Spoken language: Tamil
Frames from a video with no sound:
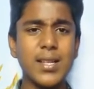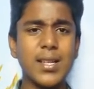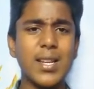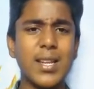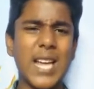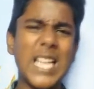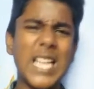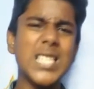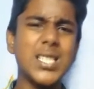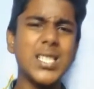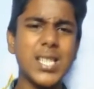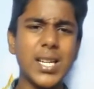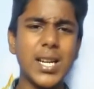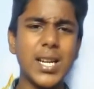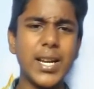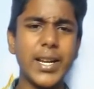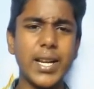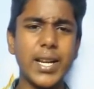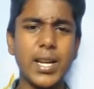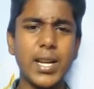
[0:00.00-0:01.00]
இந்த
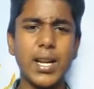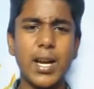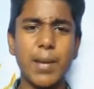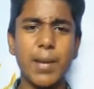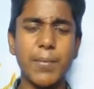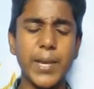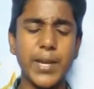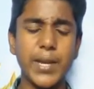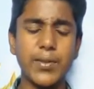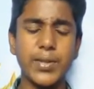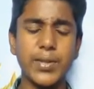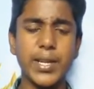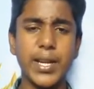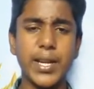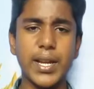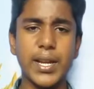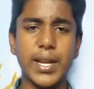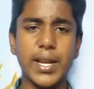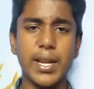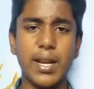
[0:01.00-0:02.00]
நன்சைனா என்னடா அப்படின்னு வந்து
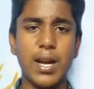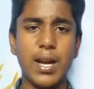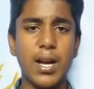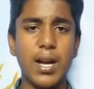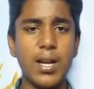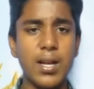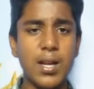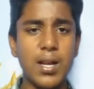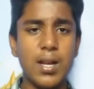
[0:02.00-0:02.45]
கேட்டீங்கன்னா